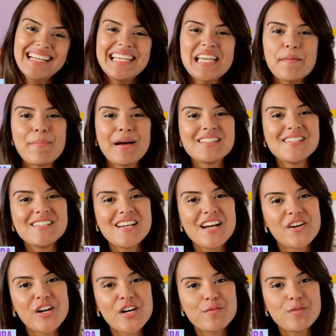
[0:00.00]
e a partir de
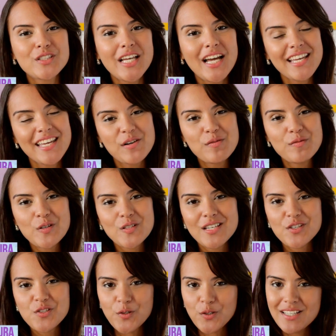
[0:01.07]
agora eu vou estar aqui com
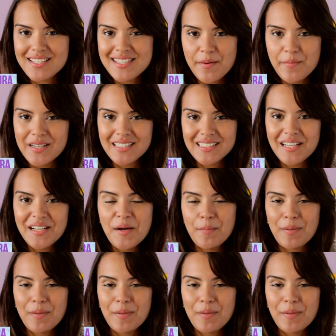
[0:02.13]
vocês toda semana